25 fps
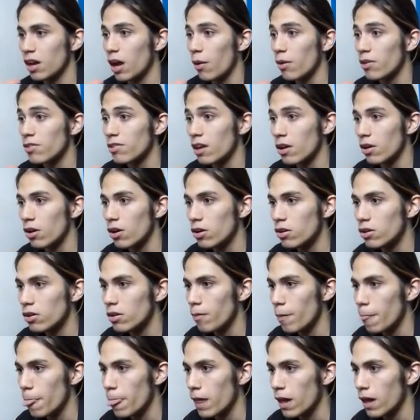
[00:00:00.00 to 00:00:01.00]
crece la cabeza.
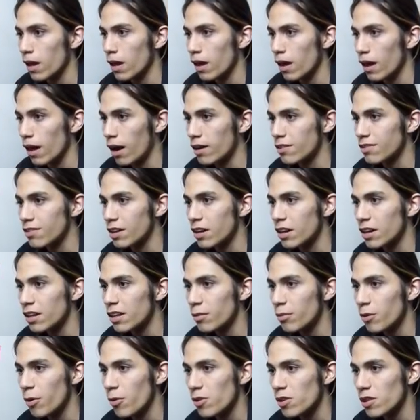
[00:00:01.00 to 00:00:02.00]
¿ah? Al
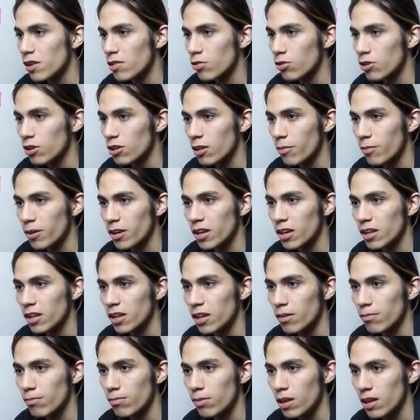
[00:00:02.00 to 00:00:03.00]
salir de mi habitación esta
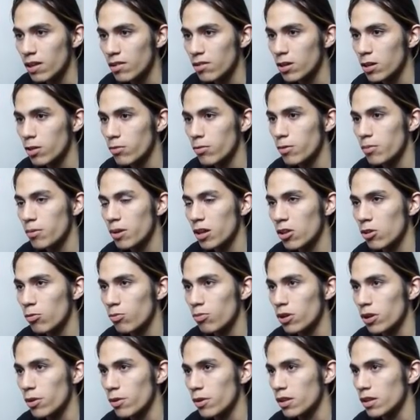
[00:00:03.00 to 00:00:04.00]
mañana, vi a Sylvie
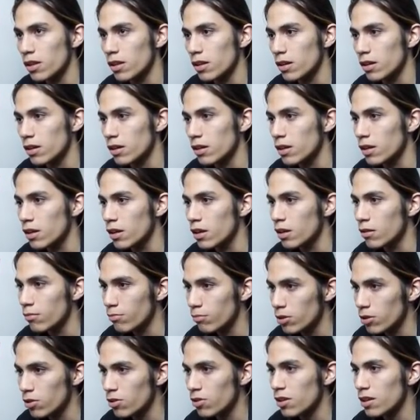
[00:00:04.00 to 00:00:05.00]
mirando por la ventana.
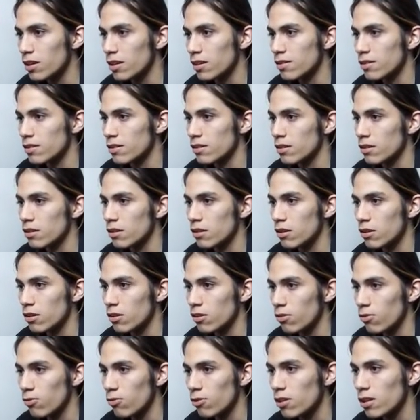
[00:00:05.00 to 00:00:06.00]
Buenos días.
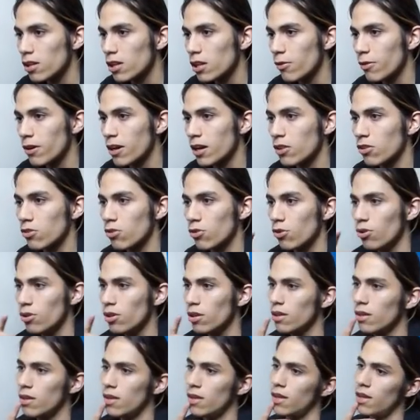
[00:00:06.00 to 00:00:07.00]
¿No está trabajando
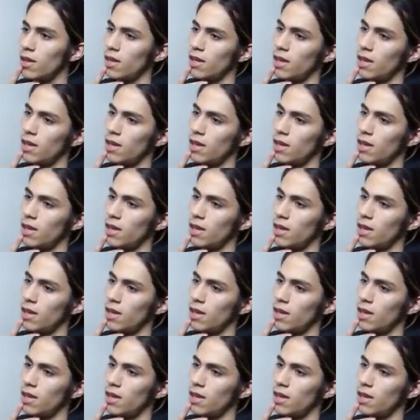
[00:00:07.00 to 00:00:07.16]
hoy?